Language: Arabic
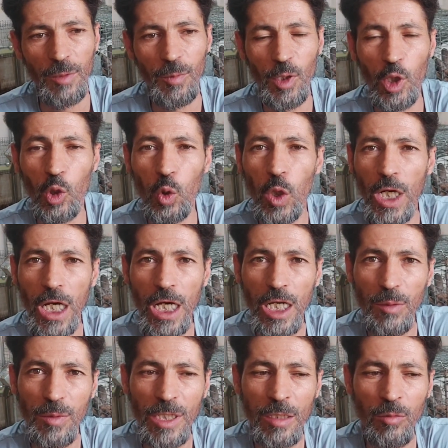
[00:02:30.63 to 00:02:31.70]
ابي يقول لك
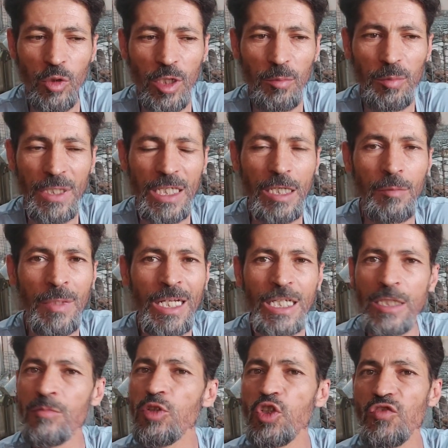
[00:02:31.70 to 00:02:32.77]
اغلبيه المربيين ما
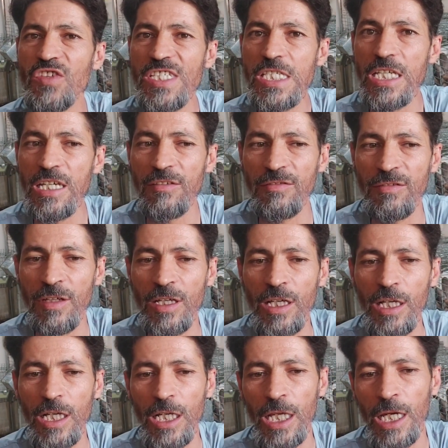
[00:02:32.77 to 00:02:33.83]
نخدمش في الصيف
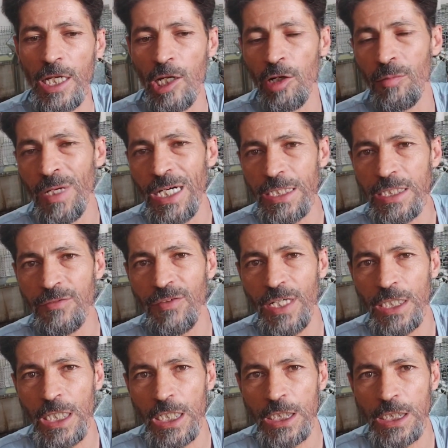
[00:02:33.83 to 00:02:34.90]
لانه مع
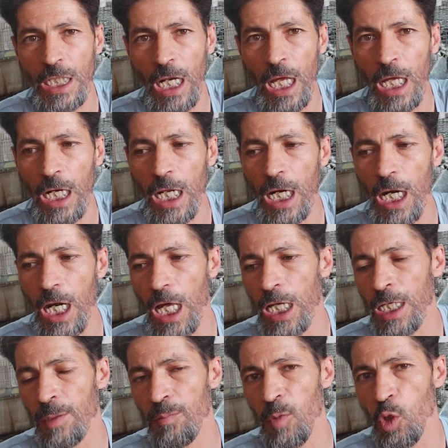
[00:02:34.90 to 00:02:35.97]
ارتفاع درجه الحراره
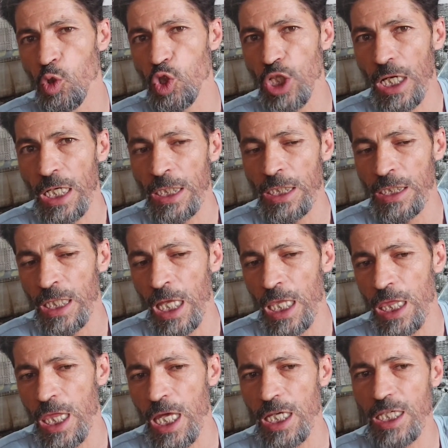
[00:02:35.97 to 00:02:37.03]
الارنب ماهوش راح
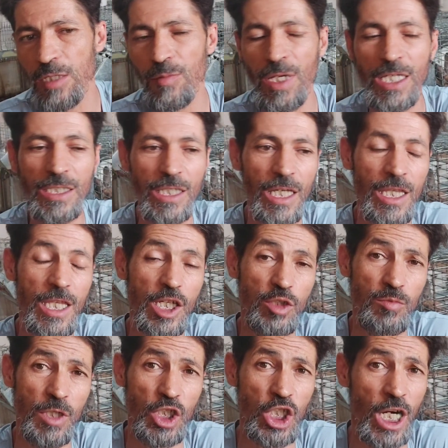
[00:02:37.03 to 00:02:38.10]
يتغذى كما
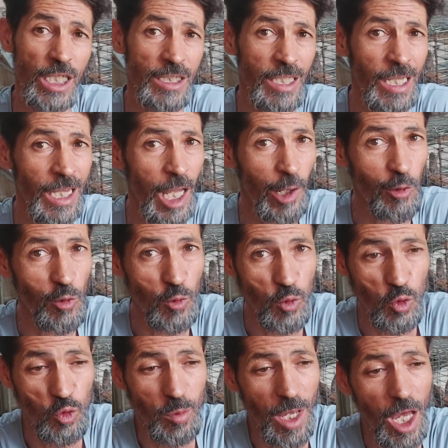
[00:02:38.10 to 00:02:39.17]
يتغذاش مش راح تطلع
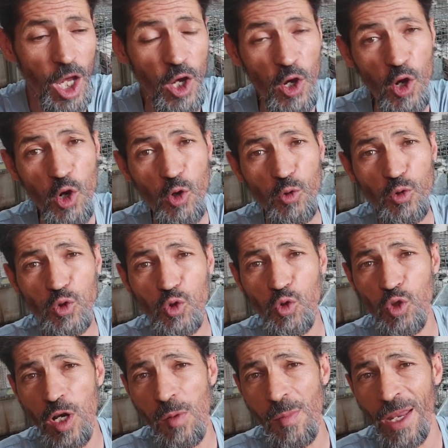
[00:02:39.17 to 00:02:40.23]
الخصوبه
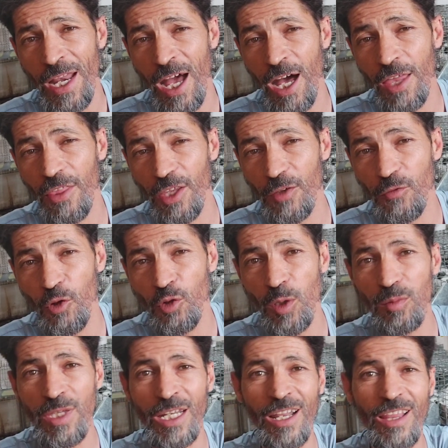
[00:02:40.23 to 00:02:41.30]
وتكون المناعه ضعيفه
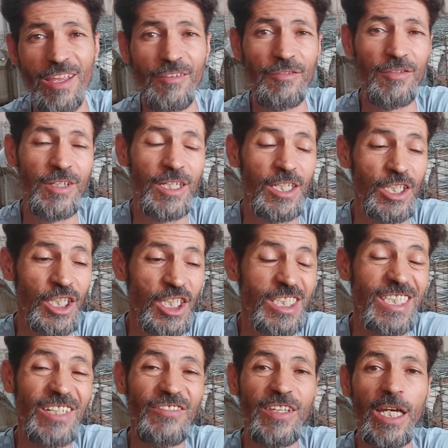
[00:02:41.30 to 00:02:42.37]
ونبدا نضعف
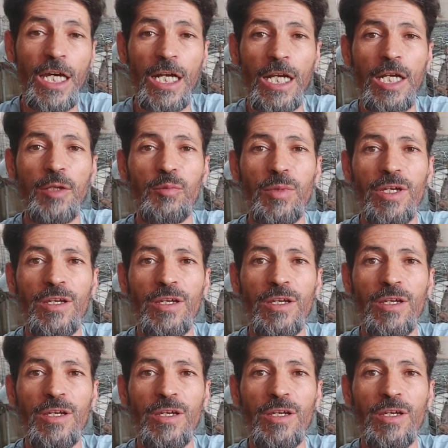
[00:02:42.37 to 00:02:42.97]
نخسر في ارانب